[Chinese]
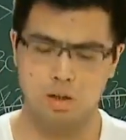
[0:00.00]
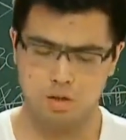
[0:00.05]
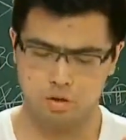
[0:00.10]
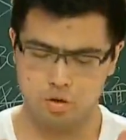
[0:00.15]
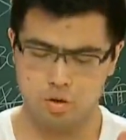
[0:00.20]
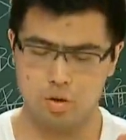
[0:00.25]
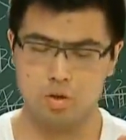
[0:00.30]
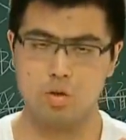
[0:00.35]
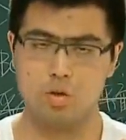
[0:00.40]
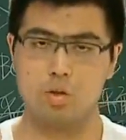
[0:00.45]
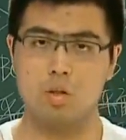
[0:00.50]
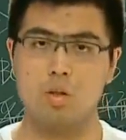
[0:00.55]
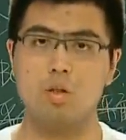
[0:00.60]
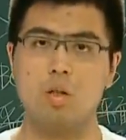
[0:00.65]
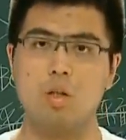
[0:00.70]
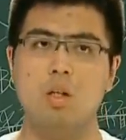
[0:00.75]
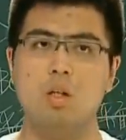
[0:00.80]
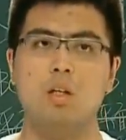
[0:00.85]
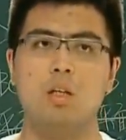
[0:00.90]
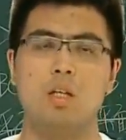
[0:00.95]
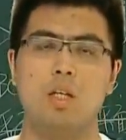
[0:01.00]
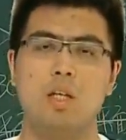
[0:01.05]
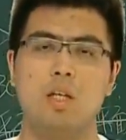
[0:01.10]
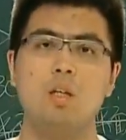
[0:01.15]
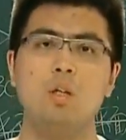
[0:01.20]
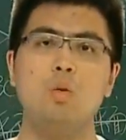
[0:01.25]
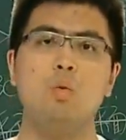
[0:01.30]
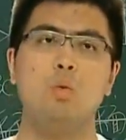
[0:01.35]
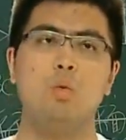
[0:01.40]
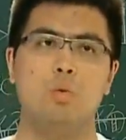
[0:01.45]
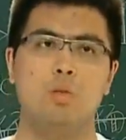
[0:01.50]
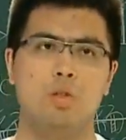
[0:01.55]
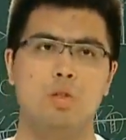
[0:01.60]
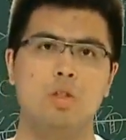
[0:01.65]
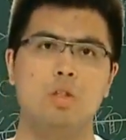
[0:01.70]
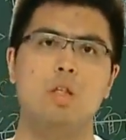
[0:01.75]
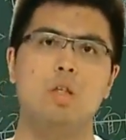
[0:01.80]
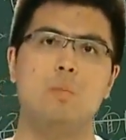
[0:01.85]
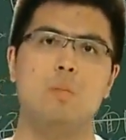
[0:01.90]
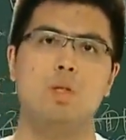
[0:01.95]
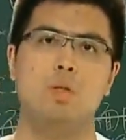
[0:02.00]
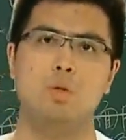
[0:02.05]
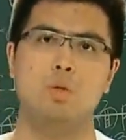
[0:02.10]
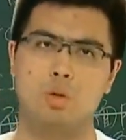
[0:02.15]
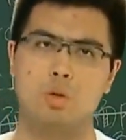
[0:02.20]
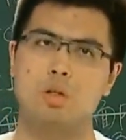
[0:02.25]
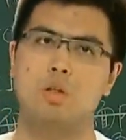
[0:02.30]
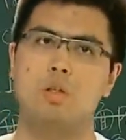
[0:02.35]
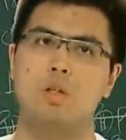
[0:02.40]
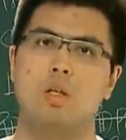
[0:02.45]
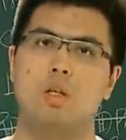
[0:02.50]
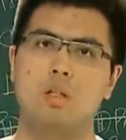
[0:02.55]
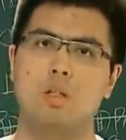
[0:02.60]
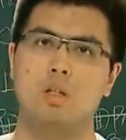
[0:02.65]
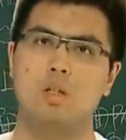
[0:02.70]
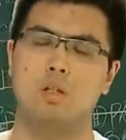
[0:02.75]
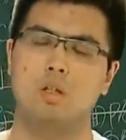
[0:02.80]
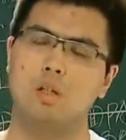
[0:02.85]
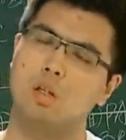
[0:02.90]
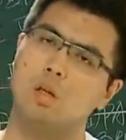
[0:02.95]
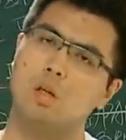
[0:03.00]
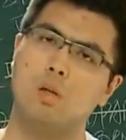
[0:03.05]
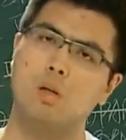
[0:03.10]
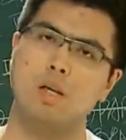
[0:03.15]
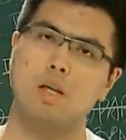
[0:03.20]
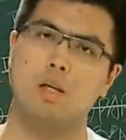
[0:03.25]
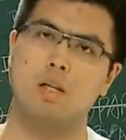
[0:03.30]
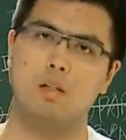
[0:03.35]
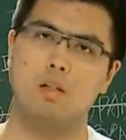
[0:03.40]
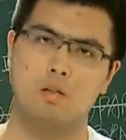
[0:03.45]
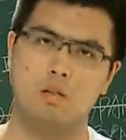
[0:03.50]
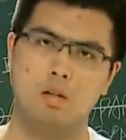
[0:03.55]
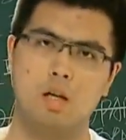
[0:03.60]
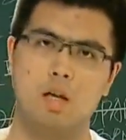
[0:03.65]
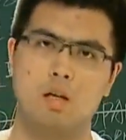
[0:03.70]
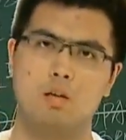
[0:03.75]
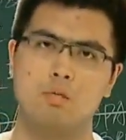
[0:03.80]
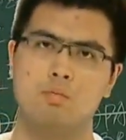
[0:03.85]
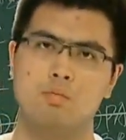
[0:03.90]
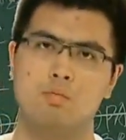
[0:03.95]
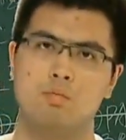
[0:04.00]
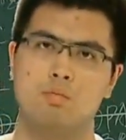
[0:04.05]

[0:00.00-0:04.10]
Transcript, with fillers: 你只能找到两组线面垂直条件。OK，好，